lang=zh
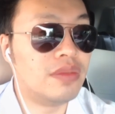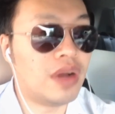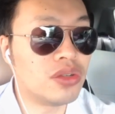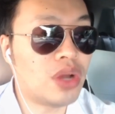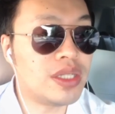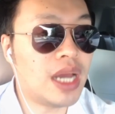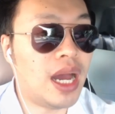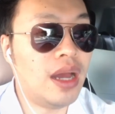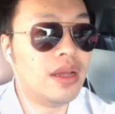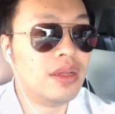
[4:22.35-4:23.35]
王专
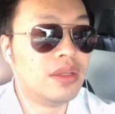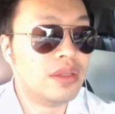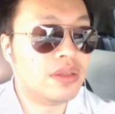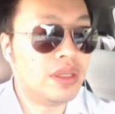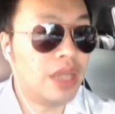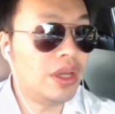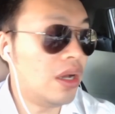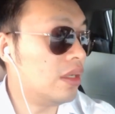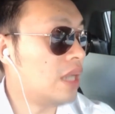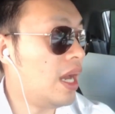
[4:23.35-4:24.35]
家，难
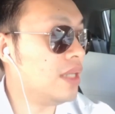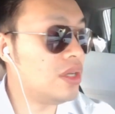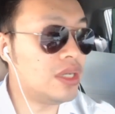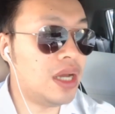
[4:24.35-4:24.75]
道他经